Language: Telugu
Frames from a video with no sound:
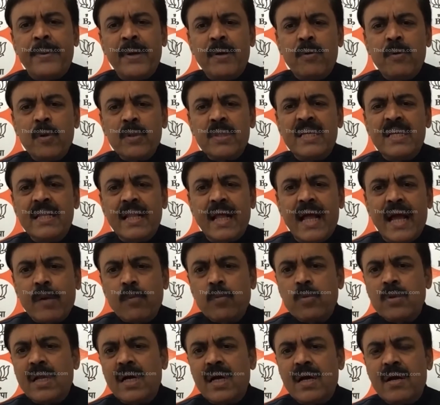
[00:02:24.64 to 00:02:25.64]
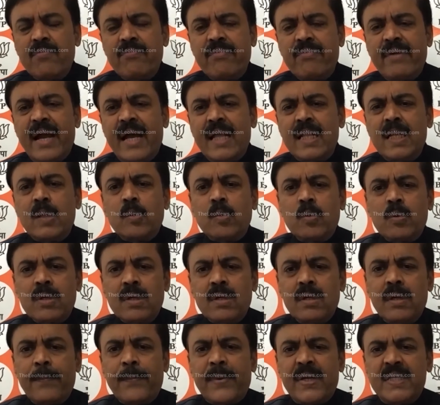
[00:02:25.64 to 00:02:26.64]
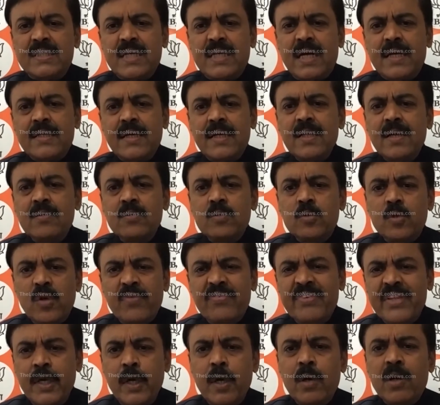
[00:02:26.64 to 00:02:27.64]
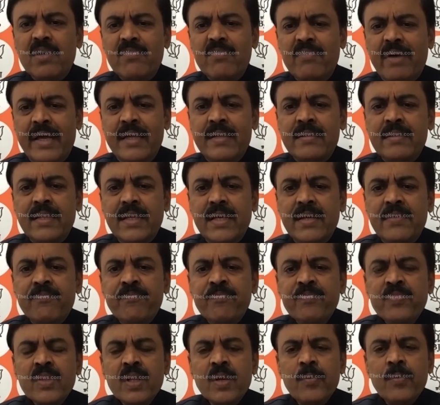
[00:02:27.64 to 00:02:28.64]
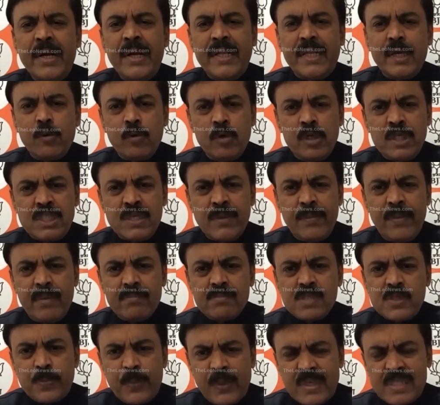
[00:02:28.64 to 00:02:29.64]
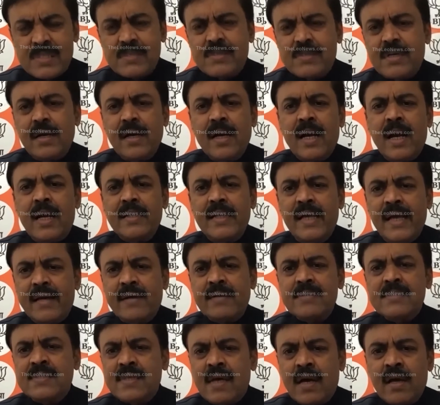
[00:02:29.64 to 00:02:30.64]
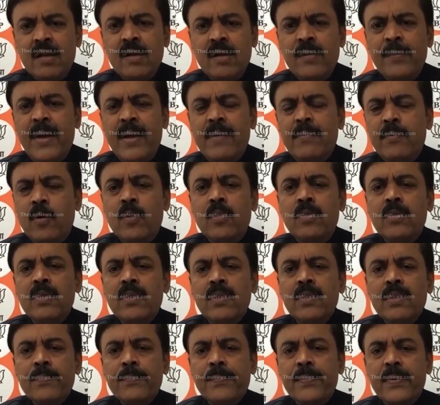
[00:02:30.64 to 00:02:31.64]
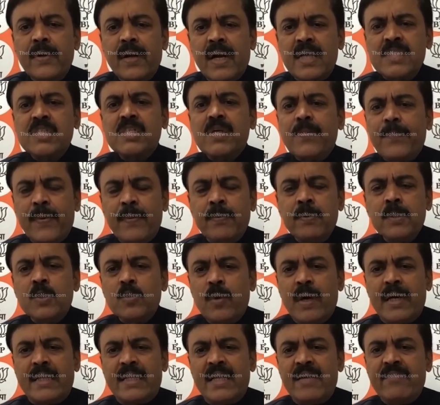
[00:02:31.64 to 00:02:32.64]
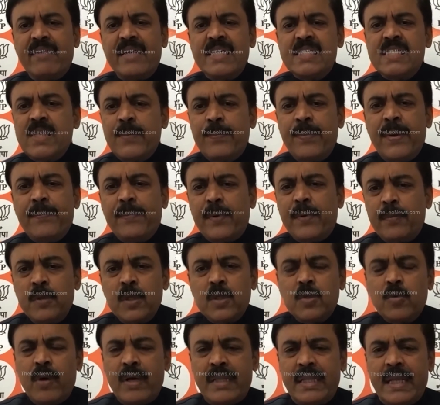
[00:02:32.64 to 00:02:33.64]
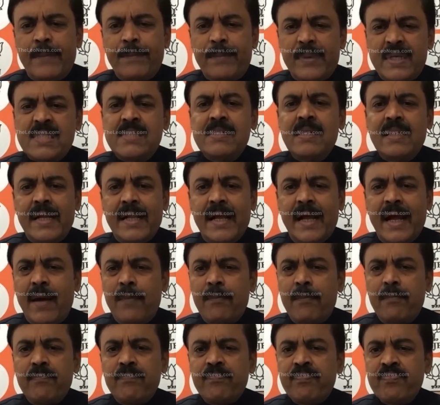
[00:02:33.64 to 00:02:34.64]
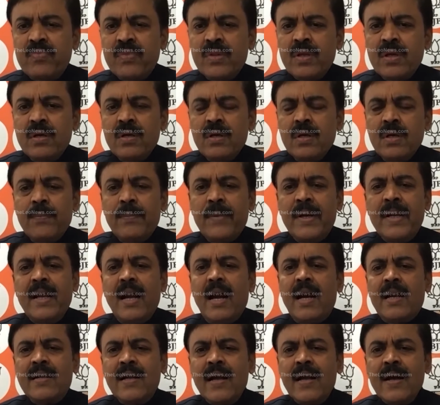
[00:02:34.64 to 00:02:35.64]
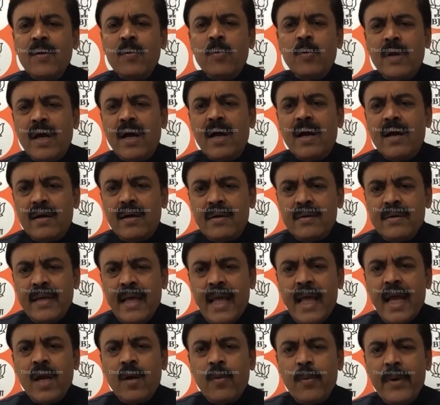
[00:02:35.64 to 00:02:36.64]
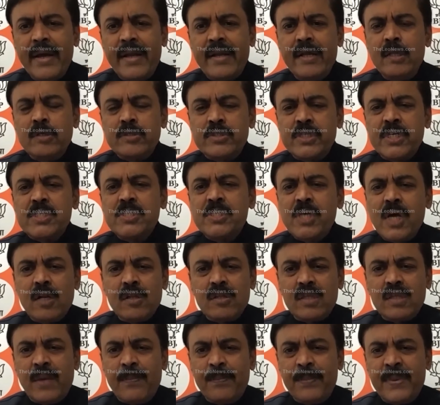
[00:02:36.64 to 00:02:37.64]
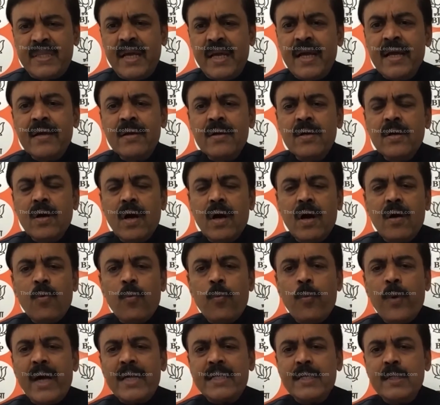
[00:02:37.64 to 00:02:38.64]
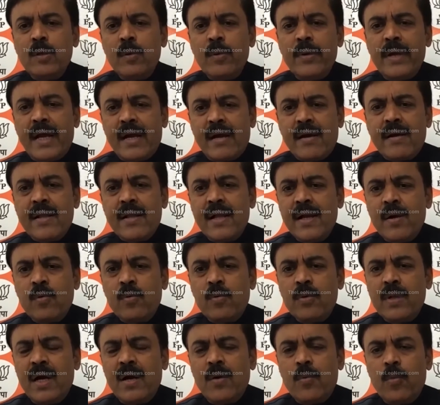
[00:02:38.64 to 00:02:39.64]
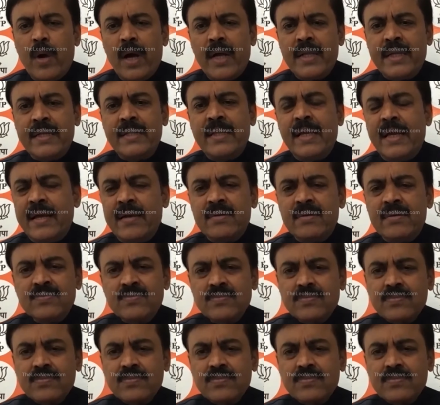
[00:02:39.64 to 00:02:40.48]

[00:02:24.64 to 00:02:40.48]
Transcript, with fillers: అభివృద్ధి లేకుండా వేల కోట్ల ప్రజాధనం దుర్వినియోగం అయ్యింది వీటి గురించి మేము స్పష్టంగా అనేక సార్లు మేము రాష్ట్ర ప్రభుత్వాన్ని వైసీపీ ప్రభుత్వాన్ని ప్రశ్నలు అడిగాం మరి అరాకొరా ఎంక్వైరీలు చేశారు తప్పితే వాటిలో ఎక్కడా కూడా వాటిని